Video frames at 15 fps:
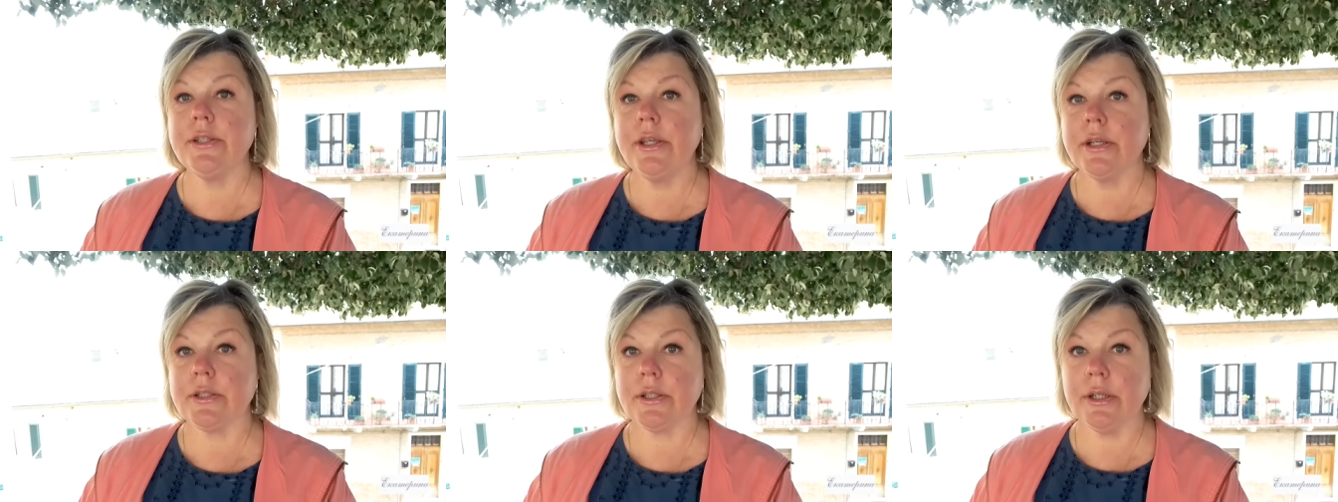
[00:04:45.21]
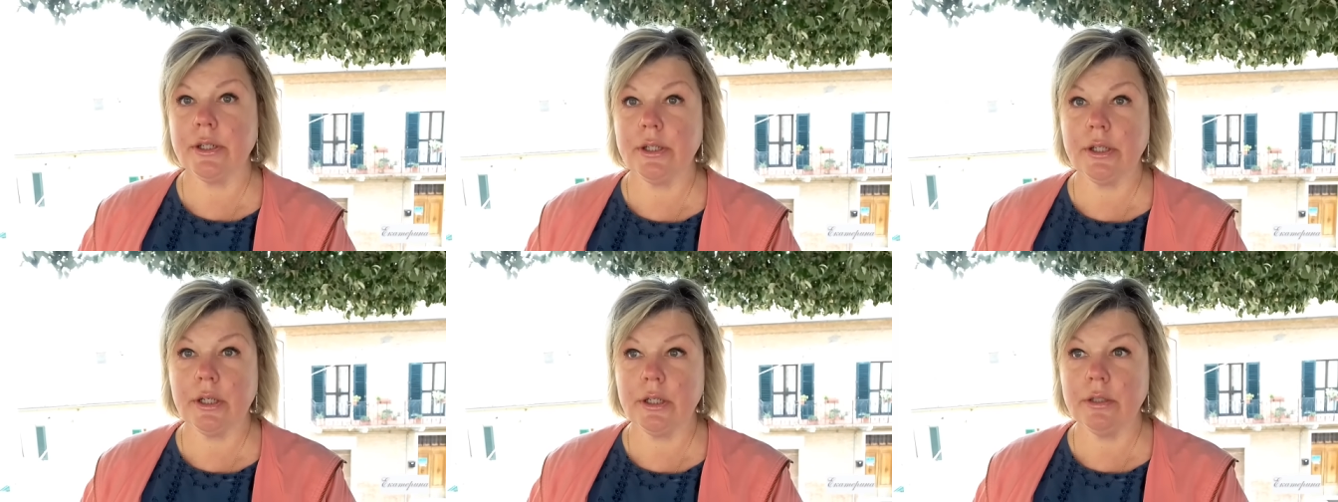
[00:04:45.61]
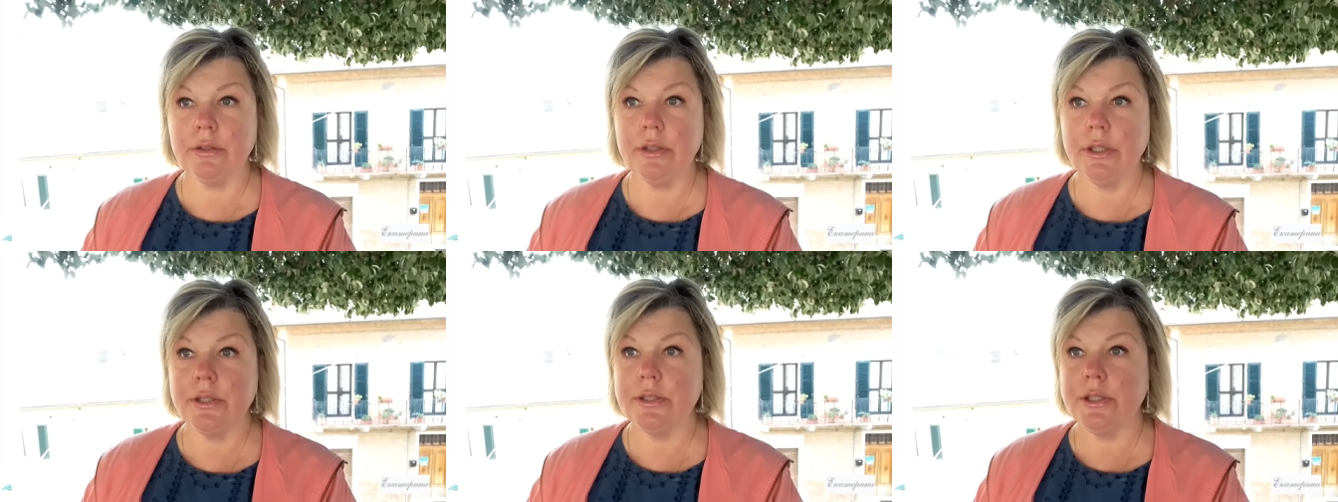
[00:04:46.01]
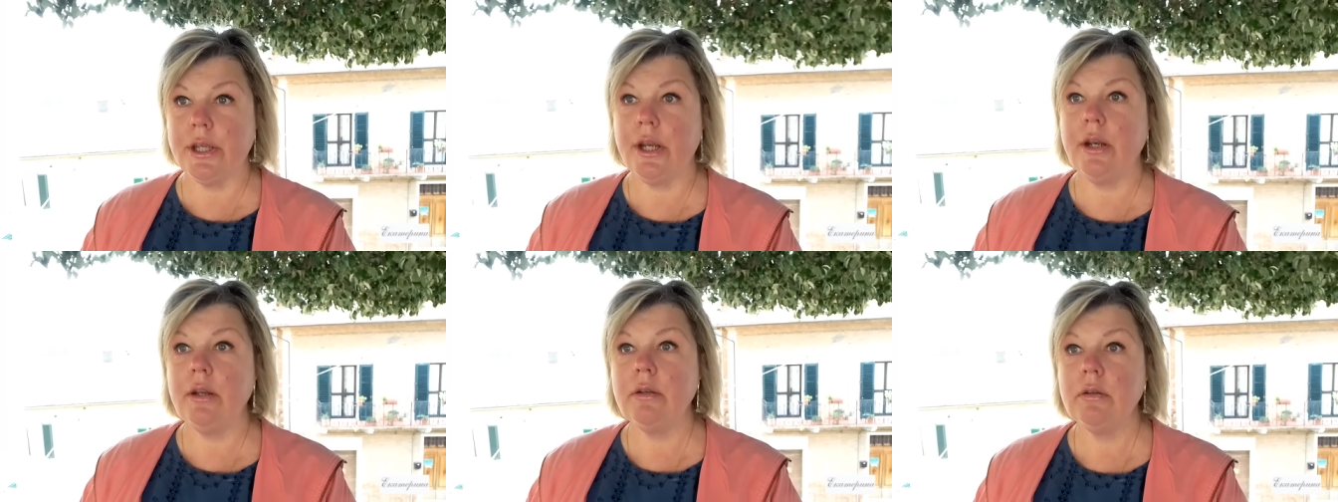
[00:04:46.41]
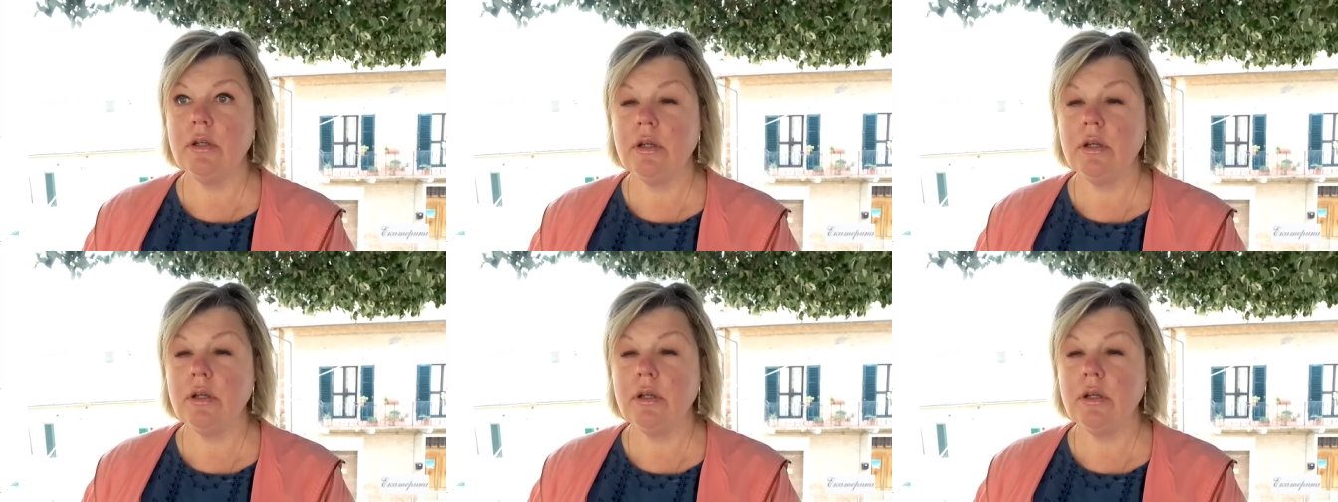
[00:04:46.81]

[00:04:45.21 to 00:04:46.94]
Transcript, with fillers: несколько недель